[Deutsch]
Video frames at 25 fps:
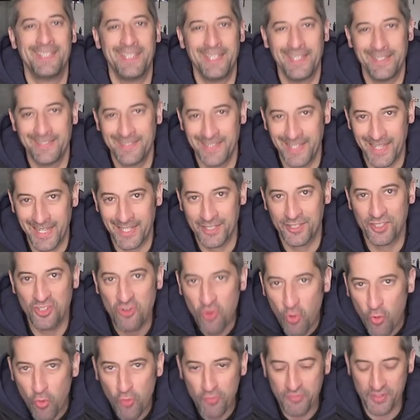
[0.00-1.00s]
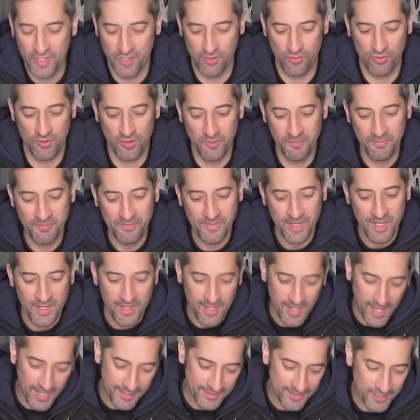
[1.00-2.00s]
Die ETRTO wiederum
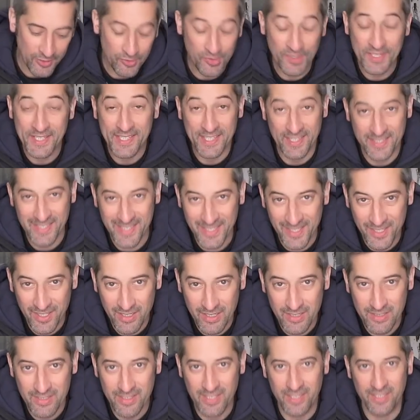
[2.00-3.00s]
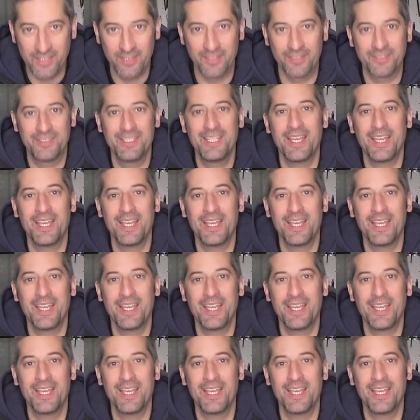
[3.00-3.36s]
hat natürlich ganz andere Ziele.